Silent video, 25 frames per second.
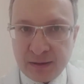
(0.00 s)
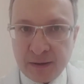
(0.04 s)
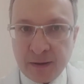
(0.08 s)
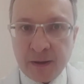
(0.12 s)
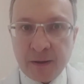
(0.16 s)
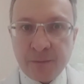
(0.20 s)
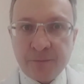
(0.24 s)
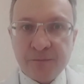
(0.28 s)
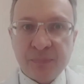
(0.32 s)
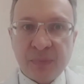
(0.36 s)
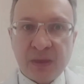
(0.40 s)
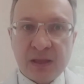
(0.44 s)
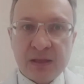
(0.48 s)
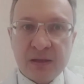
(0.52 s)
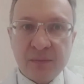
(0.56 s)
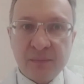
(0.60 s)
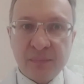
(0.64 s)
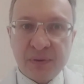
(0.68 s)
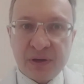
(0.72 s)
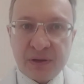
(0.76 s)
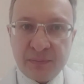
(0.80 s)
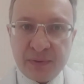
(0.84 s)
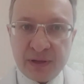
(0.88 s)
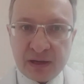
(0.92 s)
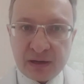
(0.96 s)

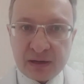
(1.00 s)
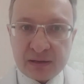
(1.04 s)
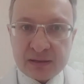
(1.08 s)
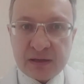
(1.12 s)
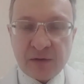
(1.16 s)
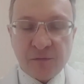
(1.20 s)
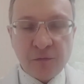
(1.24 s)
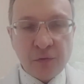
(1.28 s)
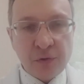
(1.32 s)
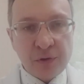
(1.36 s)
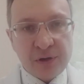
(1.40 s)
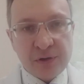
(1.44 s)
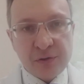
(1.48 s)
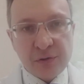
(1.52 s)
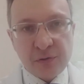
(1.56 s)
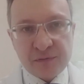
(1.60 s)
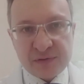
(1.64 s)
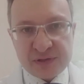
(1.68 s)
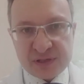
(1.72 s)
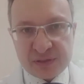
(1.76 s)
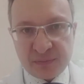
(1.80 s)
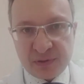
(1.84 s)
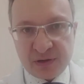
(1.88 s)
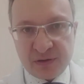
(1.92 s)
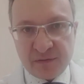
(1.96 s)
например, того или иного
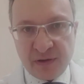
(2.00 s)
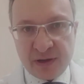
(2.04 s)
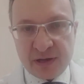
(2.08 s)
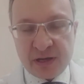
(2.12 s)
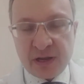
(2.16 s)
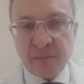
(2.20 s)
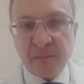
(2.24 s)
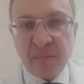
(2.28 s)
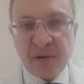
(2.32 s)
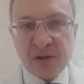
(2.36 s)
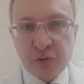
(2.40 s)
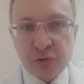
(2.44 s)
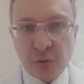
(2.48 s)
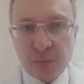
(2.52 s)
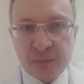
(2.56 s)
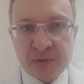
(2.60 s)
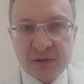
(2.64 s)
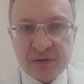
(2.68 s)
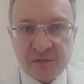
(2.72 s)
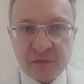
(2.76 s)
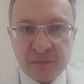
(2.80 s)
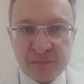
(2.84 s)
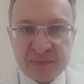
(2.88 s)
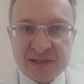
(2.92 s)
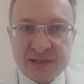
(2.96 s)
заболевания, подобного
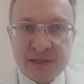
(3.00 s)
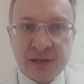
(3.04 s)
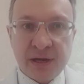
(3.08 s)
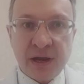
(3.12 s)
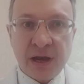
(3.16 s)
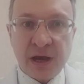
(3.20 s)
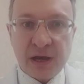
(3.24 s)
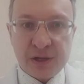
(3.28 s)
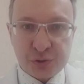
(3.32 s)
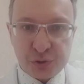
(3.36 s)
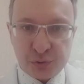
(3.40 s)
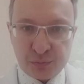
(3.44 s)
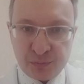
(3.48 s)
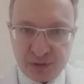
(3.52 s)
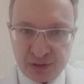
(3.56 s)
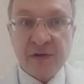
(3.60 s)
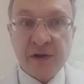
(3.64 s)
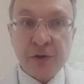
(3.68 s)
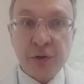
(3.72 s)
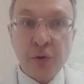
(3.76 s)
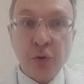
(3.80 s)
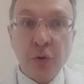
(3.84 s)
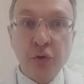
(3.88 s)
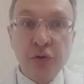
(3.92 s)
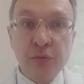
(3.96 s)
псориазу,
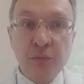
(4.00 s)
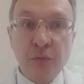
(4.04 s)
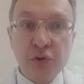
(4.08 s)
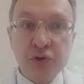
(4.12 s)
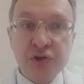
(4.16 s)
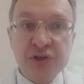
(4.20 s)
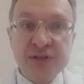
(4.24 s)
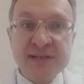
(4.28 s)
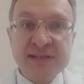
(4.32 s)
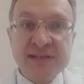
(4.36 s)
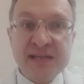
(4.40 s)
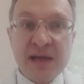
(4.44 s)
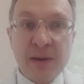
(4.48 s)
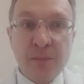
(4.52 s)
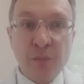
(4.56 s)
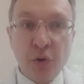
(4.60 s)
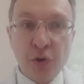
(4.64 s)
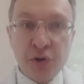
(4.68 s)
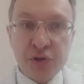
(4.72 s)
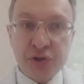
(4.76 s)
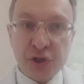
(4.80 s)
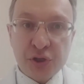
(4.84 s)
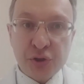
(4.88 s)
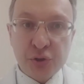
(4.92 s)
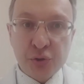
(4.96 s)
он может самой
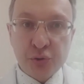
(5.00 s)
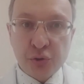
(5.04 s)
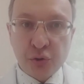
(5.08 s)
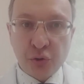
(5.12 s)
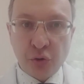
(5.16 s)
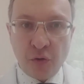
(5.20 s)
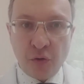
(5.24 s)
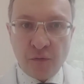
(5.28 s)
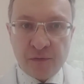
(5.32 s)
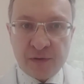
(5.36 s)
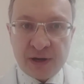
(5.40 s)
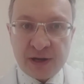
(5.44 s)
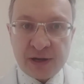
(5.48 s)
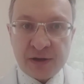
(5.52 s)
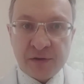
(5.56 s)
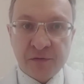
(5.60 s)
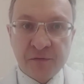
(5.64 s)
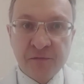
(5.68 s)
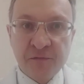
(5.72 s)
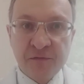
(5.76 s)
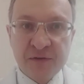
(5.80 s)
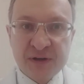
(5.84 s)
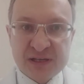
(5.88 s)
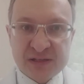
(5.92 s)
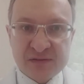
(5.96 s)
татуировкой
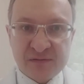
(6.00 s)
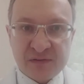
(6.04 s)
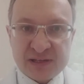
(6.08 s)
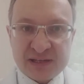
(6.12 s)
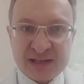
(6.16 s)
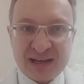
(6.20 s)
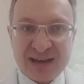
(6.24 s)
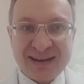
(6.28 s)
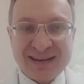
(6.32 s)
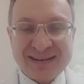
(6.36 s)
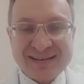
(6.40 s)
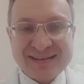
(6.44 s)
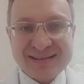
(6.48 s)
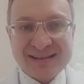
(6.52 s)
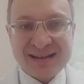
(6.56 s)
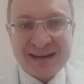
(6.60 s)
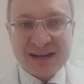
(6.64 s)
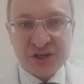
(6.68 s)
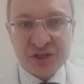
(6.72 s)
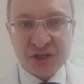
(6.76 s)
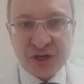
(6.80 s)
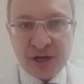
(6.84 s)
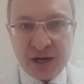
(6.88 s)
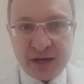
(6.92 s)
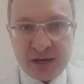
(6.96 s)
вызвать
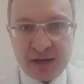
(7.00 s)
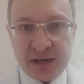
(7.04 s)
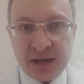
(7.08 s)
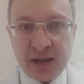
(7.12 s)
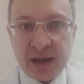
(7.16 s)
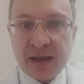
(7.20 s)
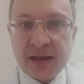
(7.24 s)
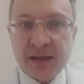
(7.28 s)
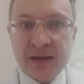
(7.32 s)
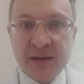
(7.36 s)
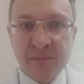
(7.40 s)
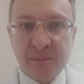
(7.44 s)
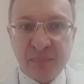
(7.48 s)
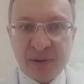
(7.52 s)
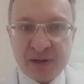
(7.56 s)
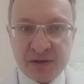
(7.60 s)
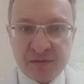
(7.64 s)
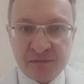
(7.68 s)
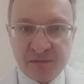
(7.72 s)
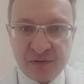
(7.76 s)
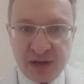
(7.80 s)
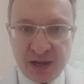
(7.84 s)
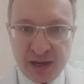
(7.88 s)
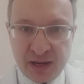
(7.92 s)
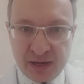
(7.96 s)
раздражение и
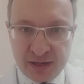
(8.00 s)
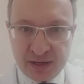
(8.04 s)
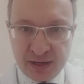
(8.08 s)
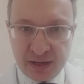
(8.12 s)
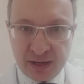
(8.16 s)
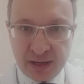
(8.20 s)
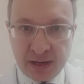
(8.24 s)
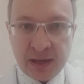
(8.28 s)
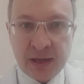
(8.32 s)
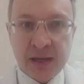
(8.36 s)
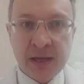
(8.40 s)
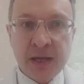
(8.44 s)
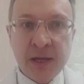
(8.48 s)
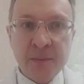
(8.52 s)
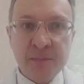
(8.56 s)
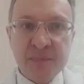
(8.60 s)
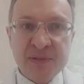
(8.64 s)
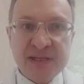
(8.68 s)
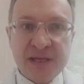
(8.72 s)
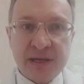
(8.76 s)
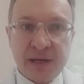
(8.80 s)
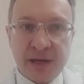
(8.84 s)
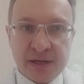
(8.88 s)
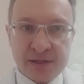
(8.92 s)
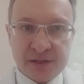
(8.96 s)
появление
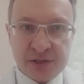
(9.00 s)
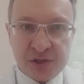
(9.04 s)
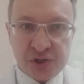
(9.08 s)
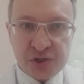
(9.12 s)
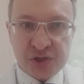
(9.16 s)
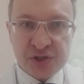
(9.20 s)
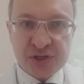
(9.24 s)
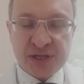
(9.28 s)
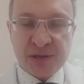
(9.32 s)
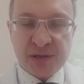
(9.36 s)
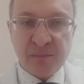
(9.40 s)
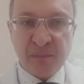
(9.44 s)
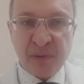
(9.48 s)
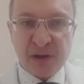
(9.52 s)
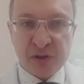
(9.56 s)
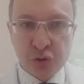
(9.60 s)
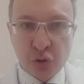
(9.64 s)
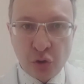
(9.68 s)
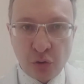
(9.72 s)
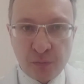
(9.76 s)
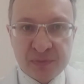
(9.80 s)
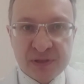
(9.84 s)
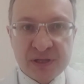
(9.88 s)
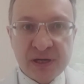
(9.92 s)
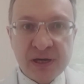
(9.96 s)
псориатически
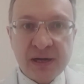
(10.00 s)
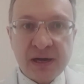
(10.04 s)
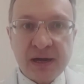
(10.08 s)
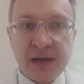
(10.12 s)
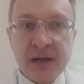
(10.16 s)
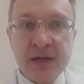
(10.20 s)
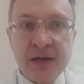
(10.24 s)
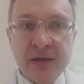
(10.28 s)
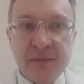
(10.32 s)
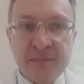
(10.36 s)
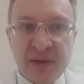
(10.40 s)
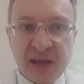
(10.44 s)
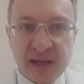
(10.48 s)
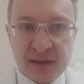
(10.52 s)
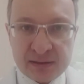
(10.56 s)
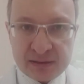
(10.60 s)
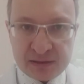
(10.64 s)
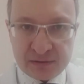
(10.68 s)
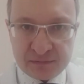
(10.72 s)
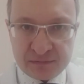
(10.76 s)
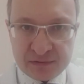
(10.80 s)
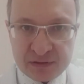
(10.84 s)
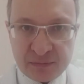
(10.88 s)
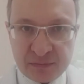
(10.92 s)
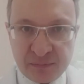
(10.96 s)
подобных элементов,
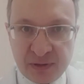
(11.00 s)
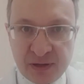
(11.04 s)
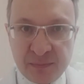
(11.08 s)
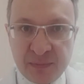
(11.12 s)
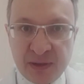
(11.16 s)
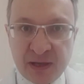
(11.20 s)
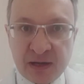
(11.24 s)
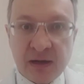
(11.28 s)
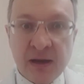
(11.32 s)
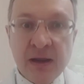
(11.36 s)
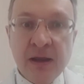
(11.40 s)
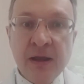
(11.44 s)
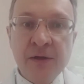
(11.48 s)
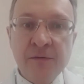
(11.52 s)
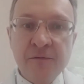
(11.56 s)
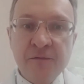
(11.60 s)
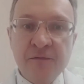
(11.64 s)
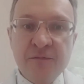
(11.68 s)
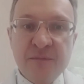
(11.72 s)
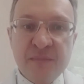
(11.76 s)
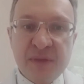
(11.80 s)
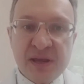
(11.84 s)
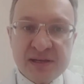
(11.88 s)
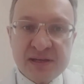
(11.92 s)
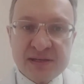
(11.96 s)
например, в
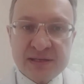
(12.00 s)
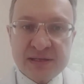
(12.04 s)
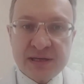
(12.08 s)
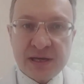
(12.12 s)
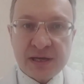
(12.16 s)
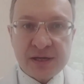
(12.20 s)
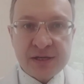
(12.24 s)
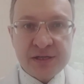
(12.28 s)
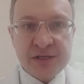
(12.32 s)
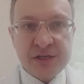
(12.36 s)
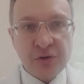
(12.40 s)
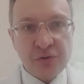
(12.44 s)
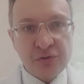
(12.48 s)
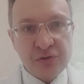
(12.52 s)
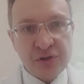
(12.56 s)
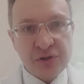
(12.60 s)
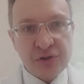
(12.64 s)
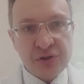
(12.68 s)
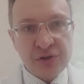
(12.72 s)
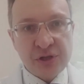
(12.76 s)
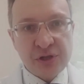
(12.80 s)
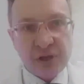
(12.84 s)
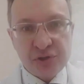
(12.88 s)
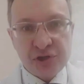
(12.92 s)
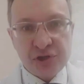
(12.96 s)
месте, где он
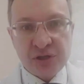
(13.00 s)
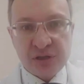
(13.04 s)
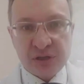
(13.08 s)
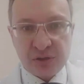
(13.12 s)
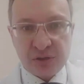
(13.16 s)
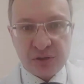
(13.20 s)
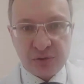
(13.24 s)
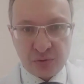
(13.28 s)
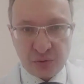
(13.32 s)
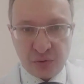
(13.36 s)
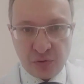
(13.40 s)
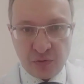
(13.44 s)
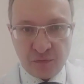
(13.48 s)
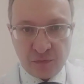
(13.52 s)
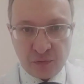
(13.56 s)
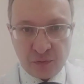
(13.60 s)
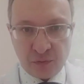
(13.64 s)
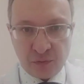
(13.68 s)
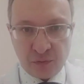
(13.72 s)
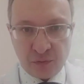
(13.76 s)
наносит татуировку.